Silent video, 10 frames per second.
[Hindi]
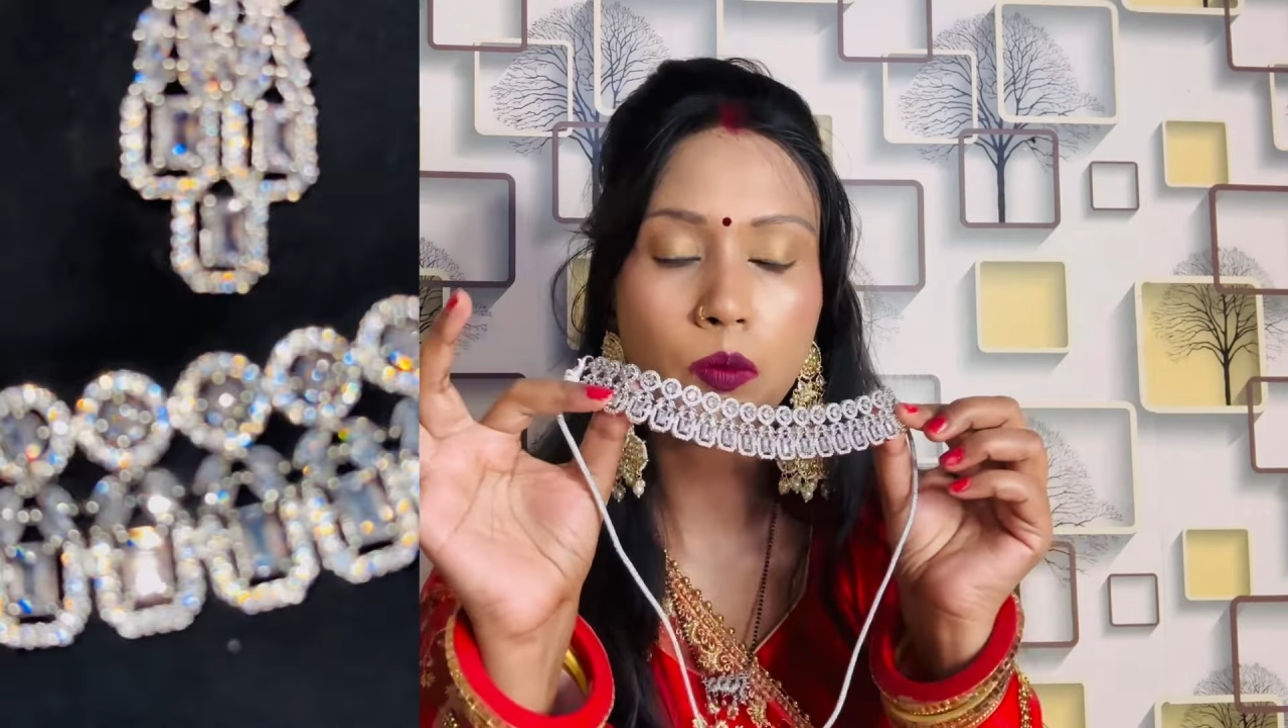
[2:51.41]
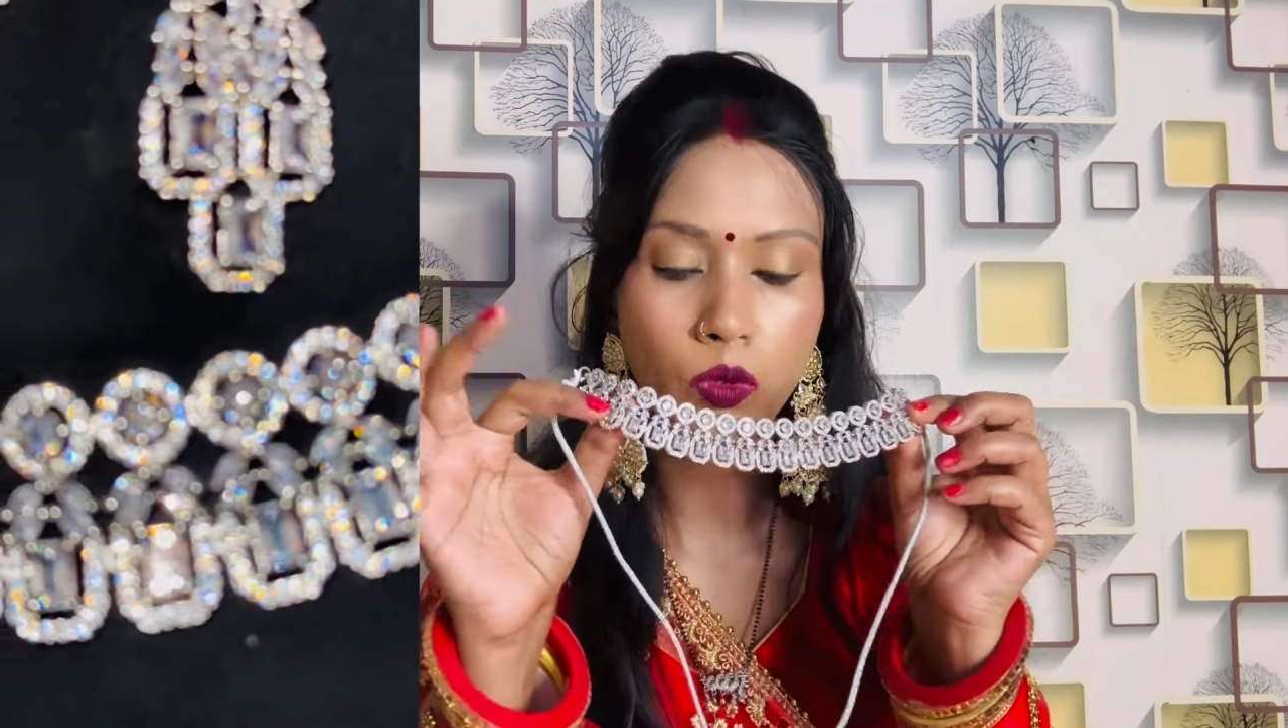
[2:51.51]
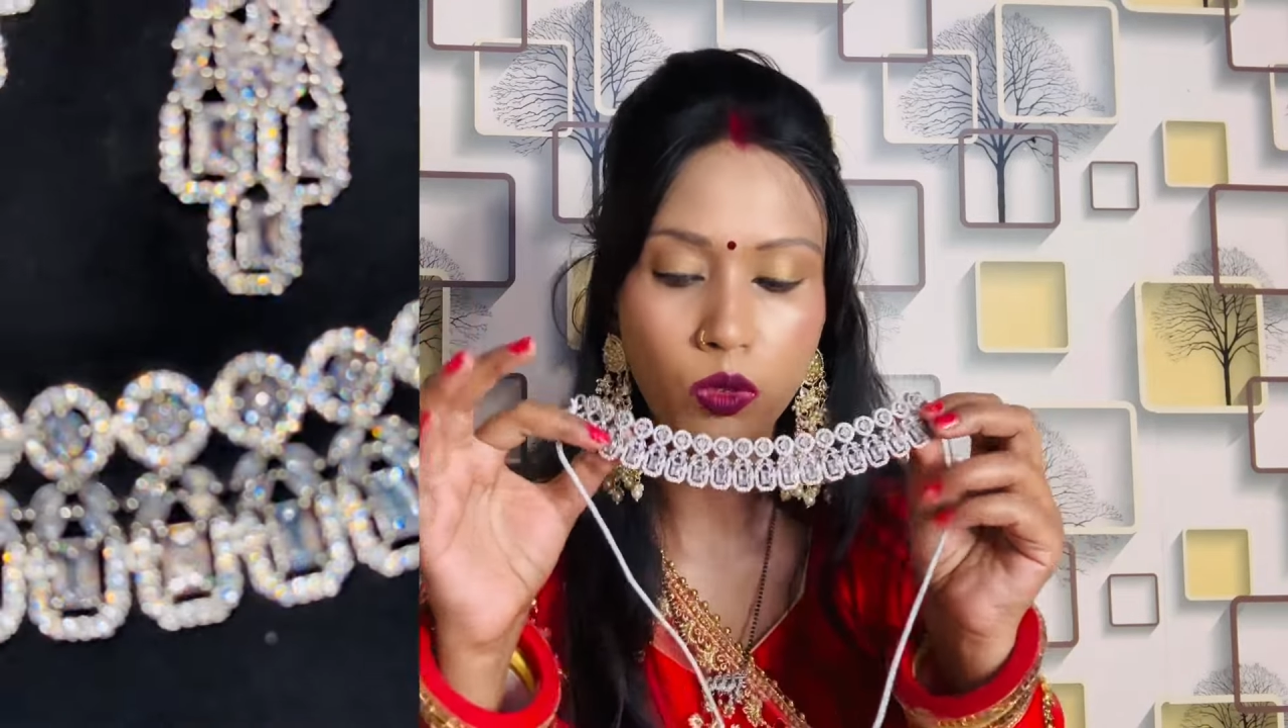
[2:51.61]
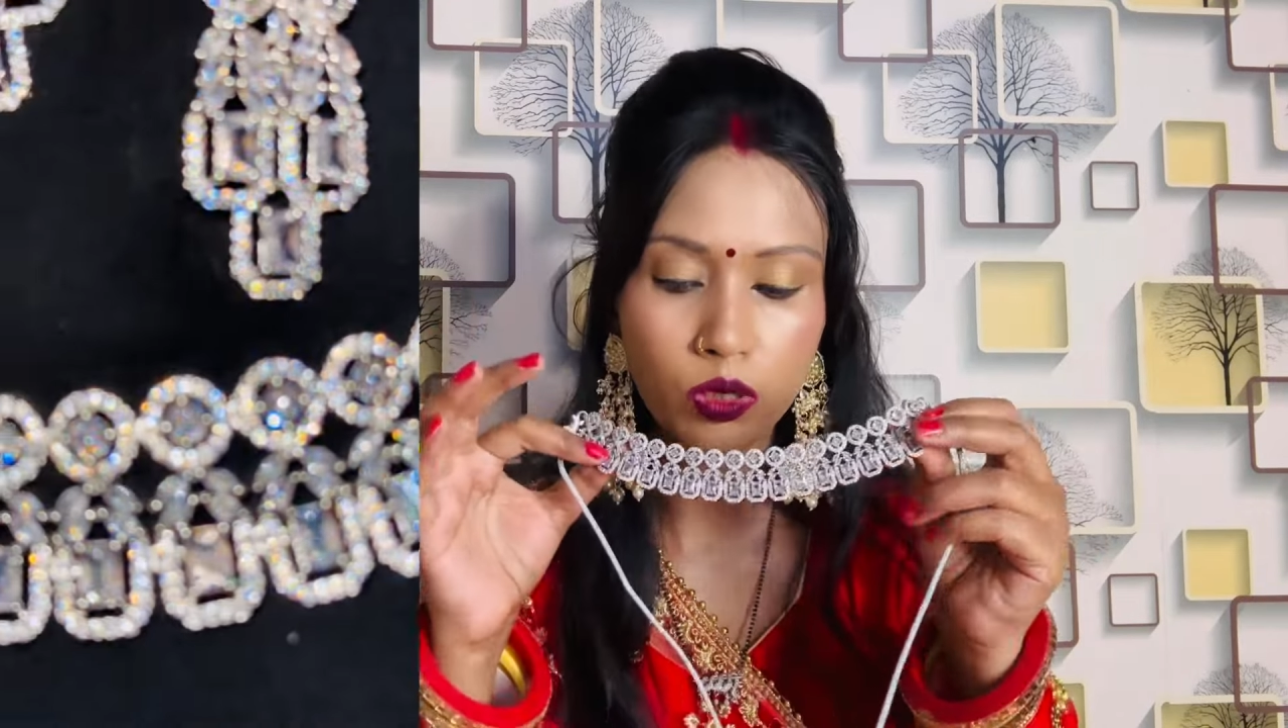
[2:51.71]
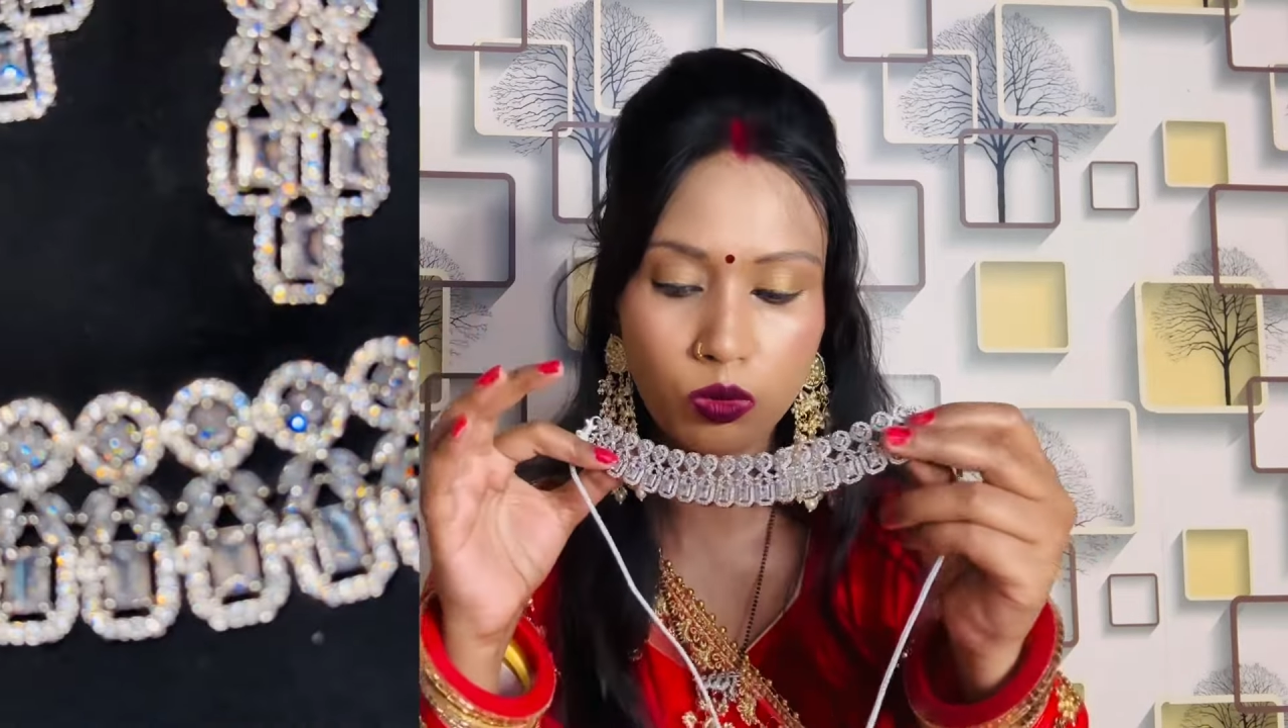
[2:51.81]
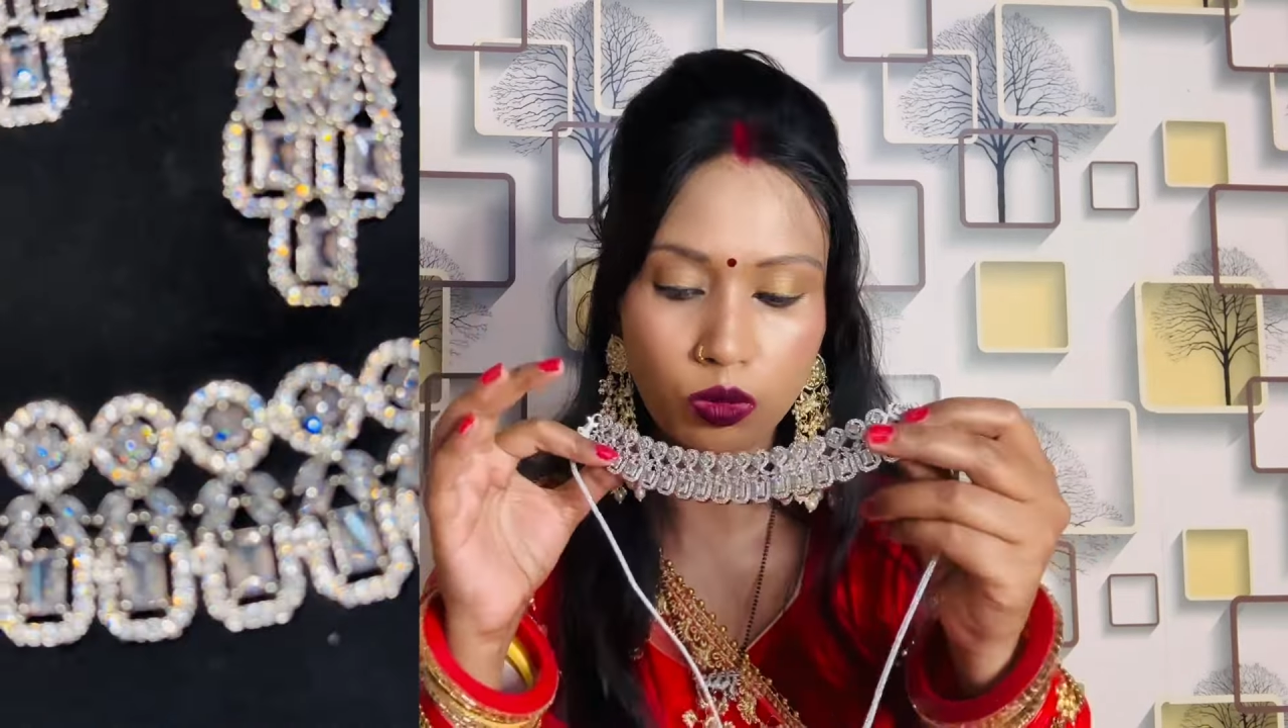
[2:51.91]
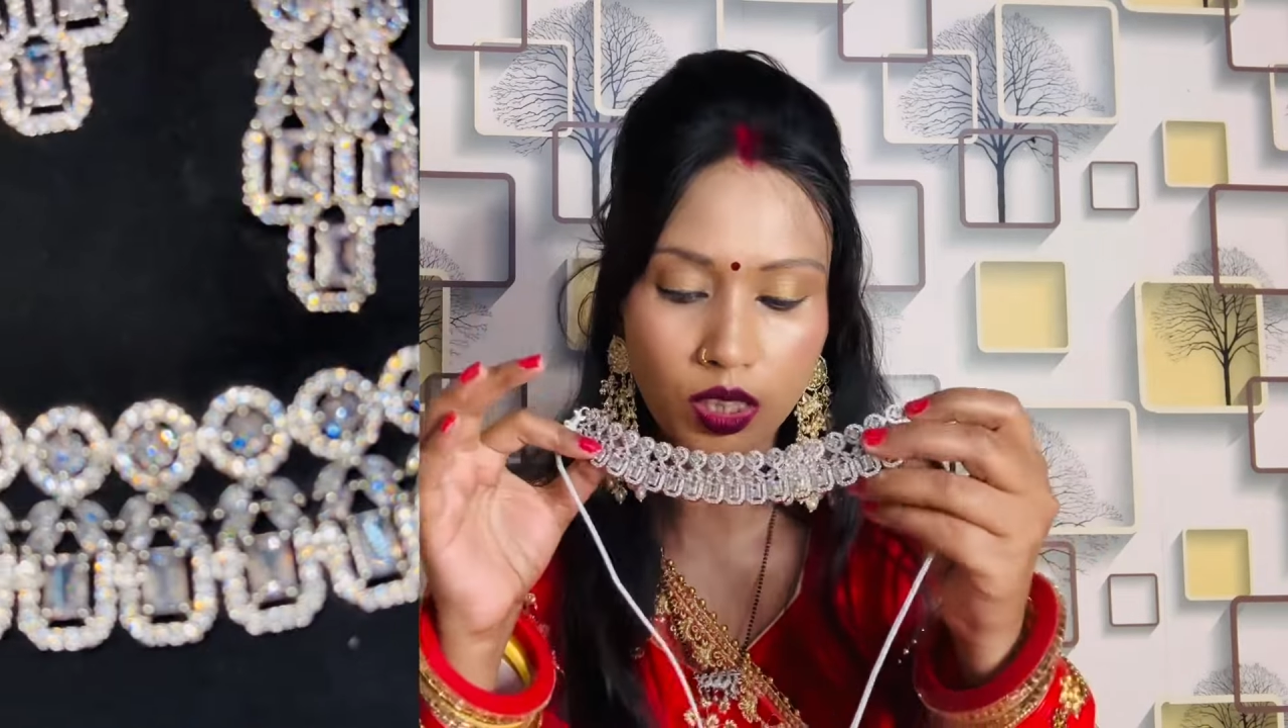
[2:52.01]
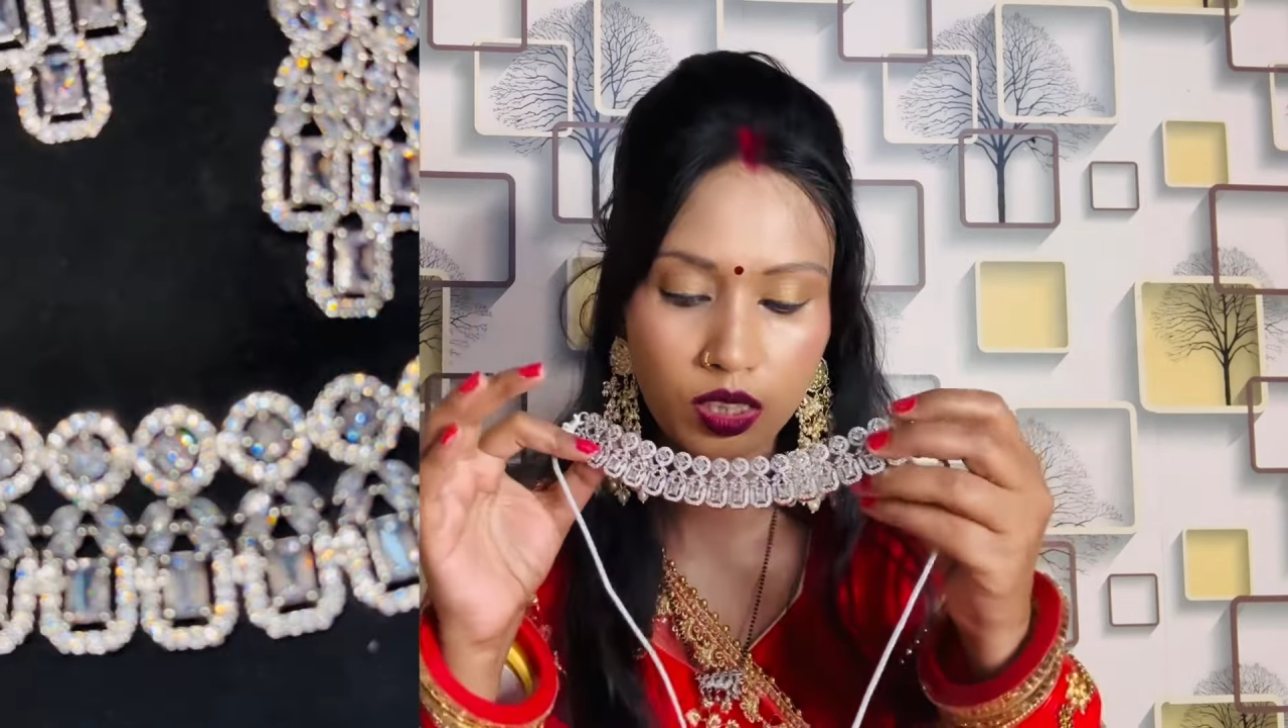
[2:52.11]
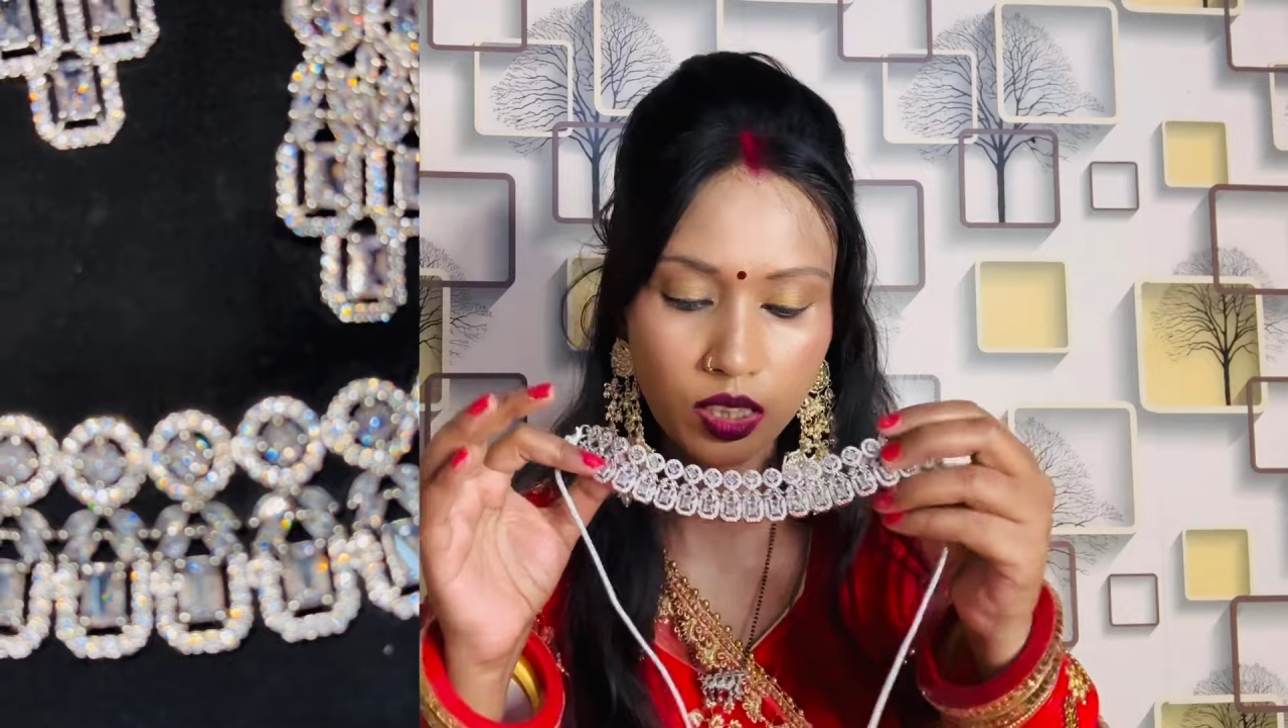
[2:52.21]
बहुत सुंदर